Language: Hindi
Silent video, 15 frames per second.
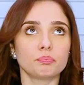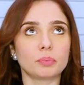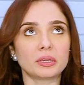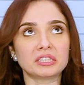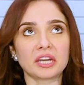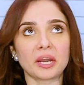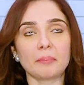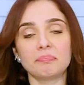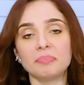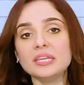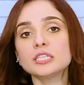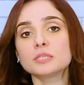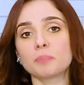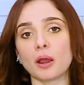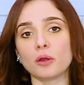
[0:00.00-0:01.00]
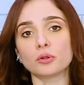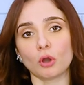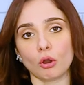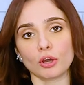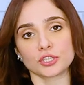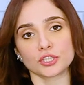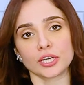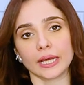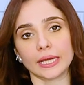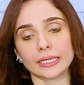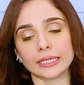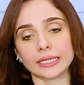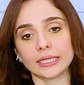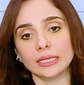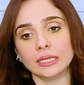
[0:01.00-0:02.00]
पंद्रह बीस पाउंड और चढ़ा
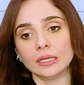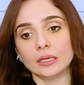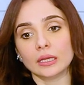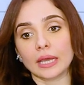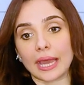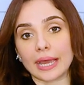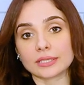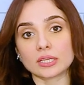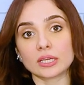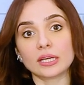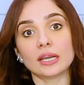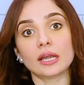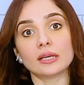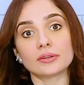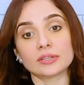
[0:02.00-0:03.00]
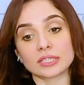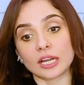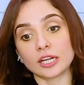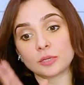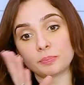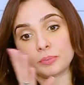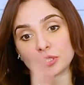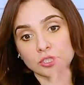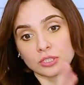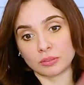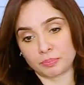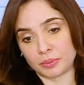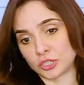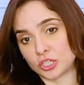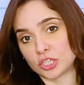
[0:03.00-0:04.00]
लिए एज ए रिजल्ट
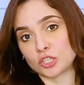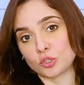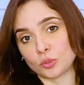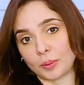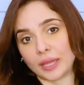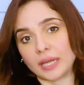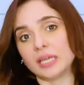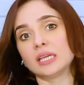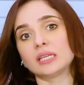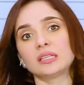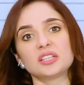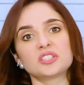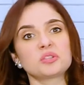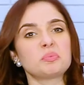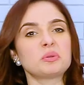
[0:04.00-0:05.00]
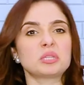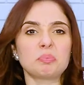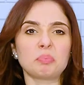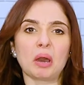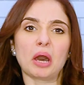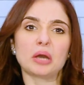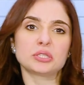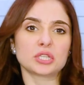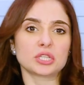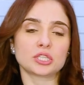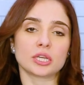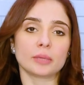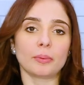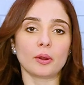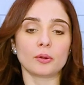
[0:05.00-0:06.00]
पच्चीस जो पहले के थे जिनमें से पाँच या
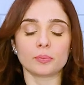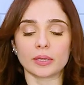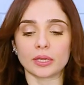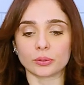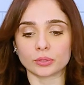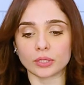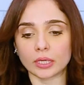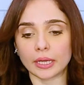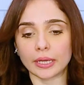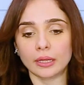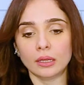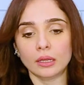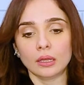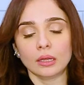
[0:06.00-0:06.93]
छः पाउंड मेरे उतर गए